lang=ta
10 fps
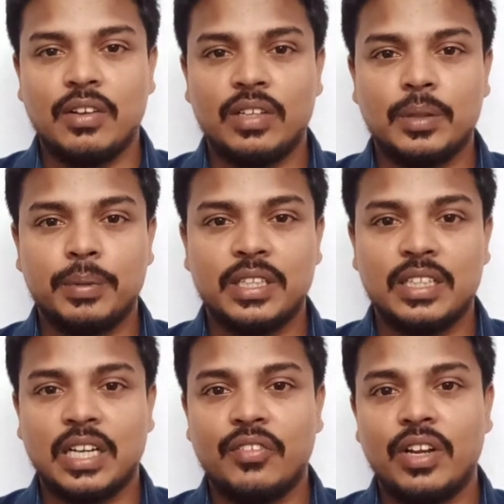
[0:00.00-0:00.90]
கலவரத்தை
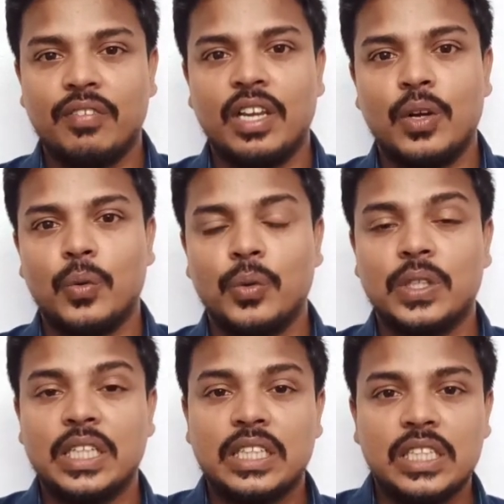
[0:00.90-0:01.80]
பற்றின தகவலை வெளியே கொண்டு
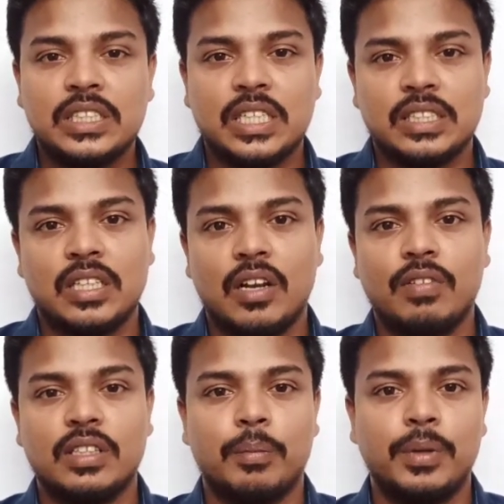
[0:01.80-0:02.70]
வந்த தீஸ்டா
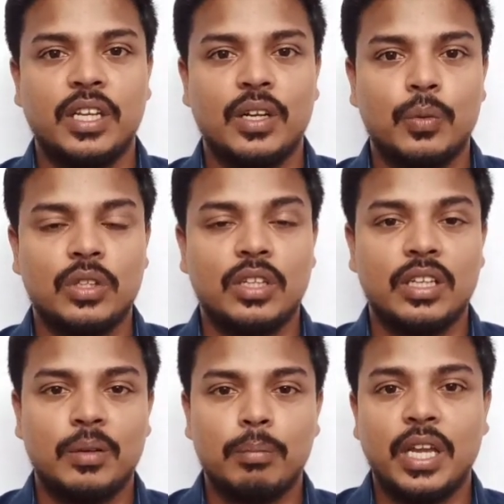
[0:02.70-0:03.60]
செத்தால்வத் அப்படிங்கிற
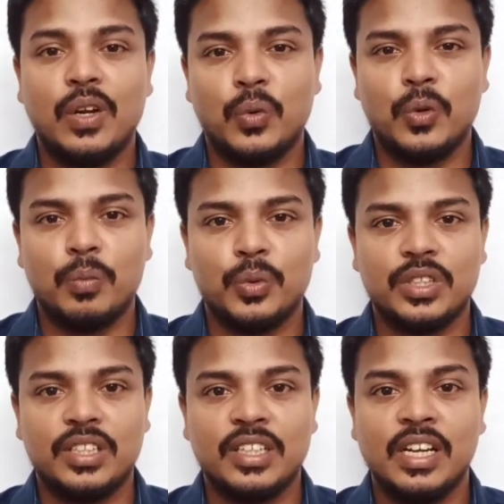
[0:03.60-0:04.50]
ஒருத்தங்களுக்கு பெயில்
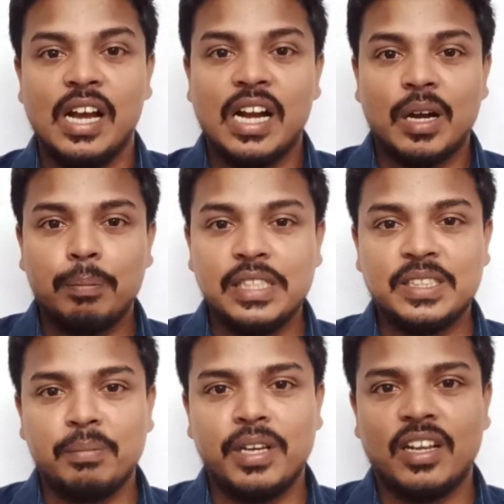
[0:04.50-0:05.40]
கொடுக்கும்போது கபில்
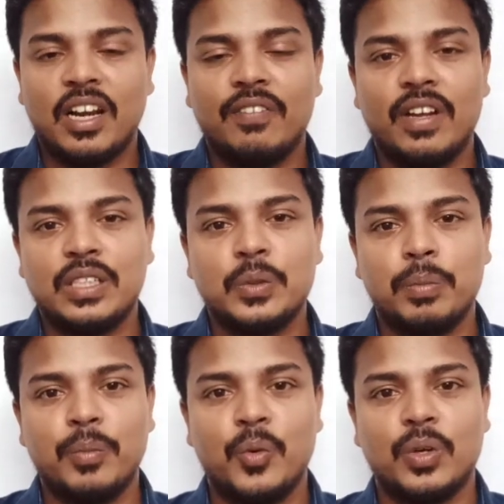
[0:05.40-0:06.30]
சிபிலுங்கிற அட்வொகேட்
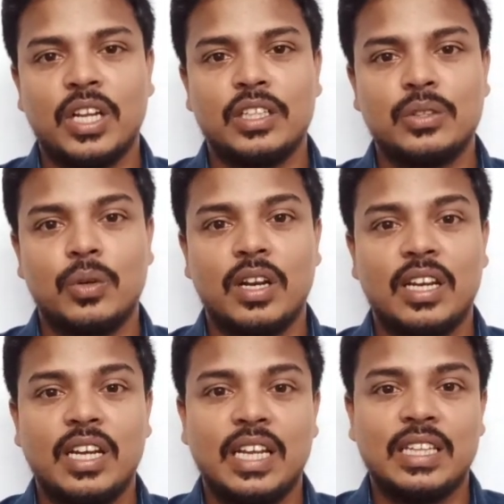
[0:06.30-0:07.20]
சுப்ரீம் கோர்ட்டில் இதை
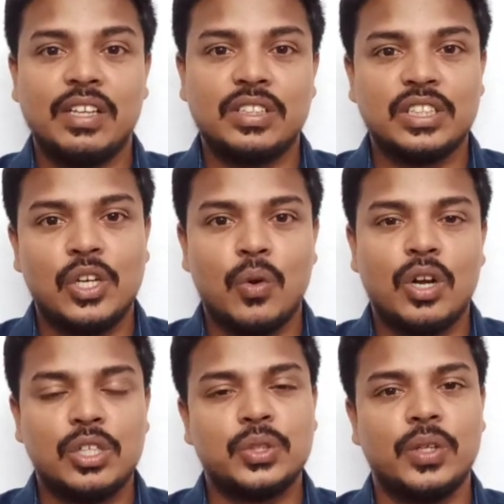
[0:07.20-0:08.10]
சொல்கிறாரு நீங்கள் தயவு செஞ்சு
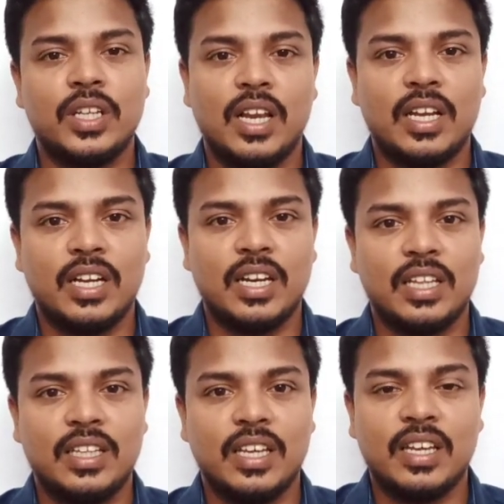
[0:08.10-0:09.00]
லோக்கல் ஷூரிட்டிலாம்
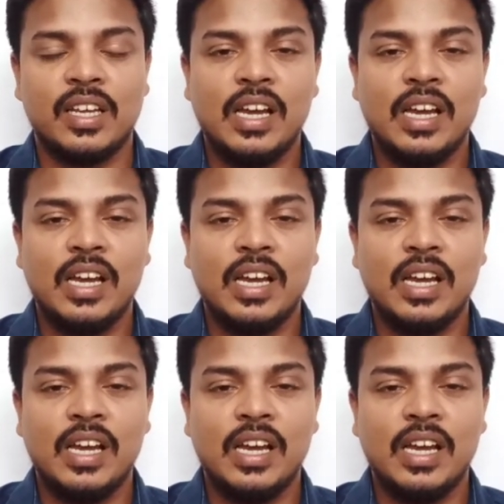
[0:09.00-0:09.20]
கேட்டுறாதீங்க